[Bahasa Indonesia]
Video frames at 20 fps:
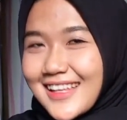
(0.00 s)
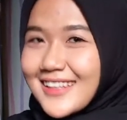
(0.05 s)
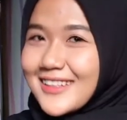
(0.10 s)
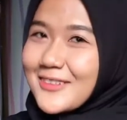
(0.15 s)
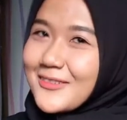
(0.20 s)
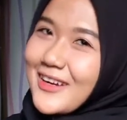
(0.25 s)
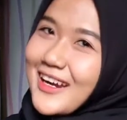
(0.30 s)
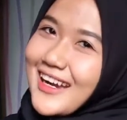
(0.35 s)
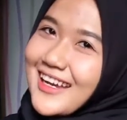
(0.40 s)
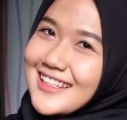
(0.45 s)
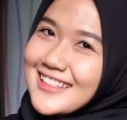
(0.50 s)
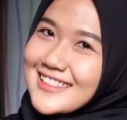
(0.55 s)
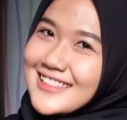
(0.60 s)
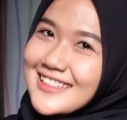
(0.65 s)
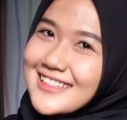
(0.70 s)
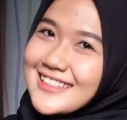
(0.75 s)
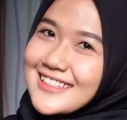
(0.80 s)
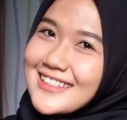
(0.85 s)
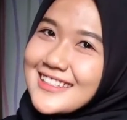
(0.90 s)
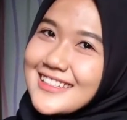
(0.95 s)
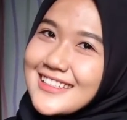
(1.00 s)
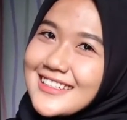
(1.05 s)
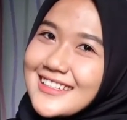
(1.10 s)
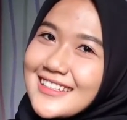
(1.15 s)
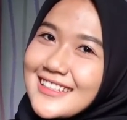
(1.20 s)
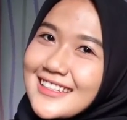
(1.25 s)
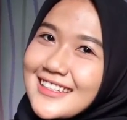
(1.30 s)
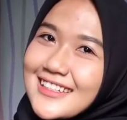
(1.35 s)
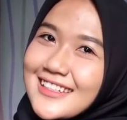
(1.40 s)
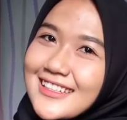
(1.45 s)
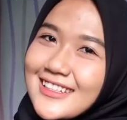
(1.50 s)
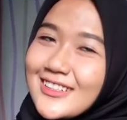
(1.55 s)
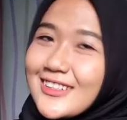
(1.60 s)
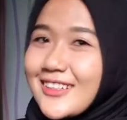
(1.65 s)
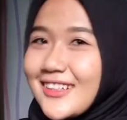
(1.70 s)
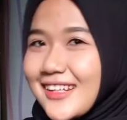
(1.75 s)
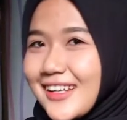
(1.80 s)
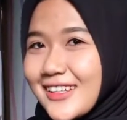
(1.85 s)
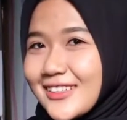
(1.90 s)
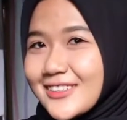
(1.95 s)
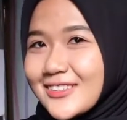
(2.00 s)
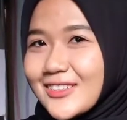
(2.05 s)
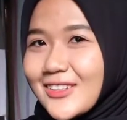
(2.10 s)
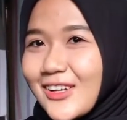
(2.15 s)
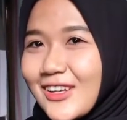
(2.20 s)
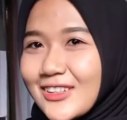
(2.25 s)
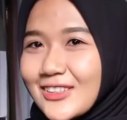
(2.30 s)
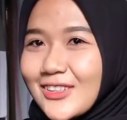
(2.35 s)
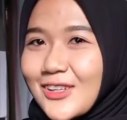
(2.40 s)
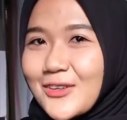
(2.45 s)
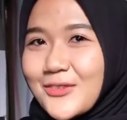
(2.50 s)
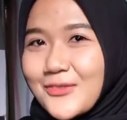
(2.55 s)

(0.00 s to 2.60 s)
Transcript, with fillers: Terima kasih. Yuk langsung nonton